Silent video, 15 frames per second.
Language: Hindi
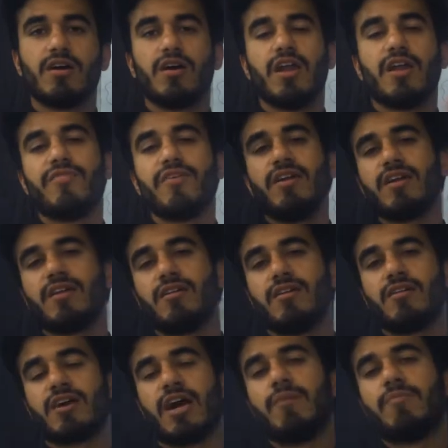इन्फिनिट
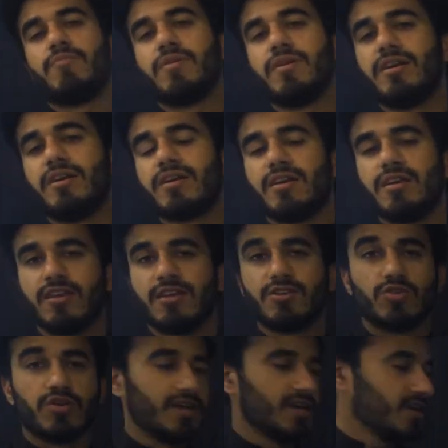टाइम पीरियड के लिए
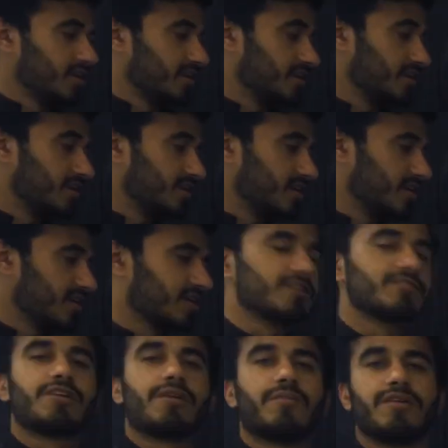जो है ये
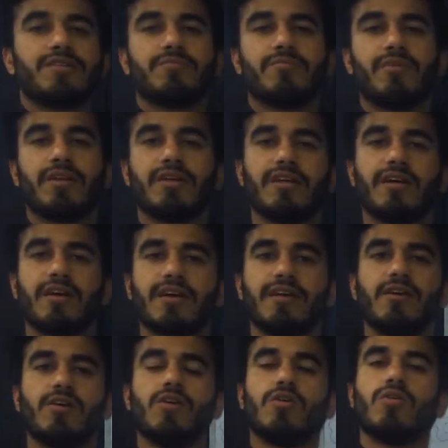क्रिस्टल बन बने
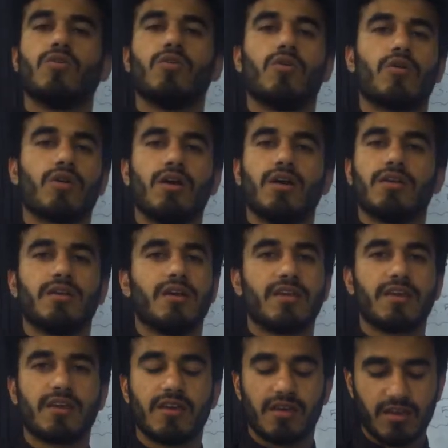रहेंगे और यानी
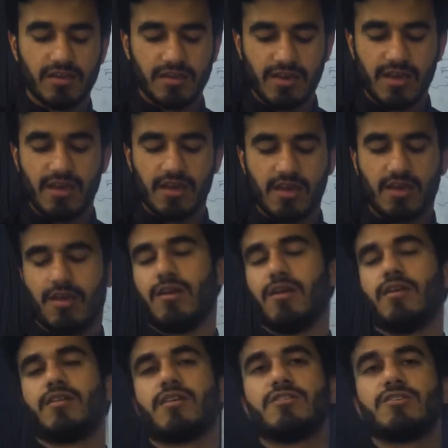कि ये
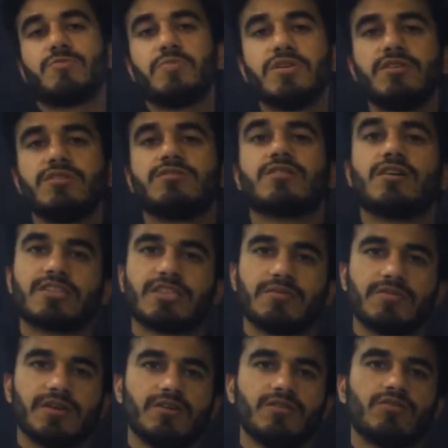इनकी स्पीशीज़ ख़त्म
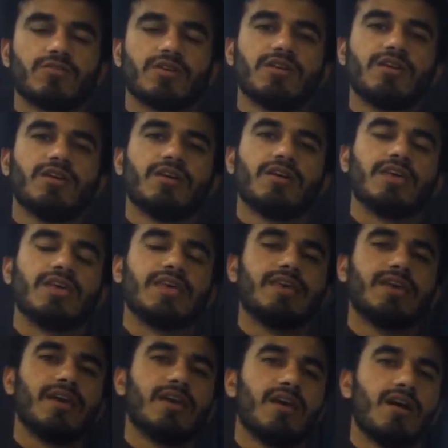नहीं होगी
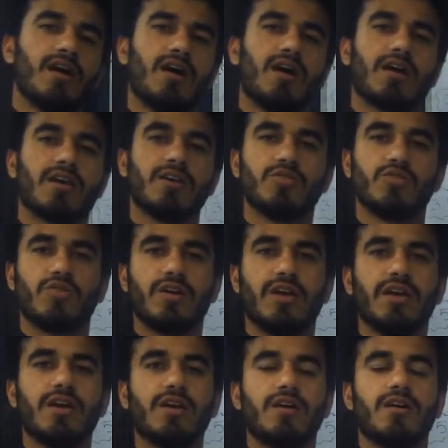ये आगे जो है